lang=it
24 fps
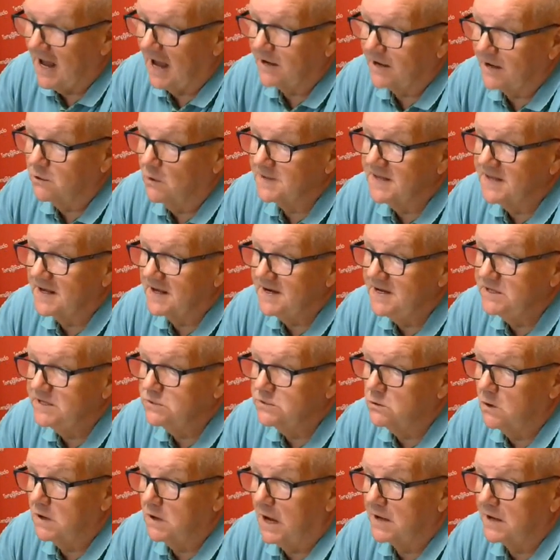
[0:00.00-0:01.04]
hanno
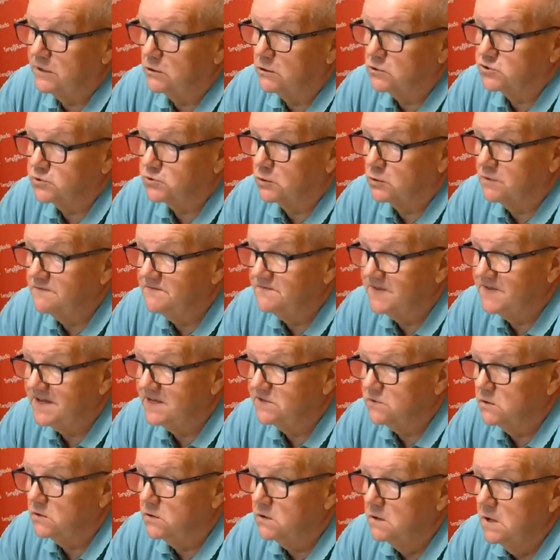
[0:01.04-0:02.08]
aderito al nostro
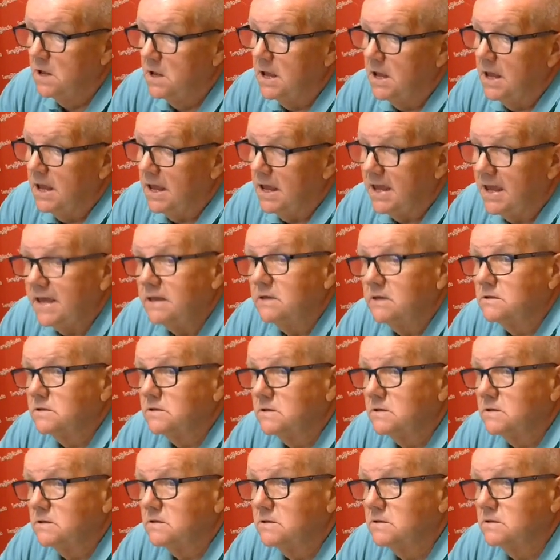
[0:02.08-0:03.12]
invito e
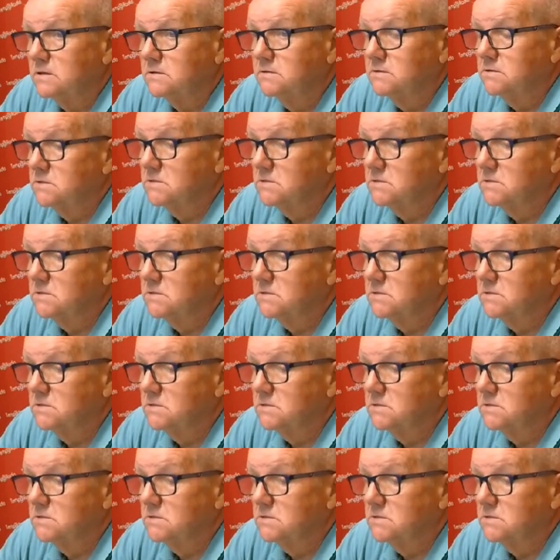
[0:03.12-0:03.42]
eh,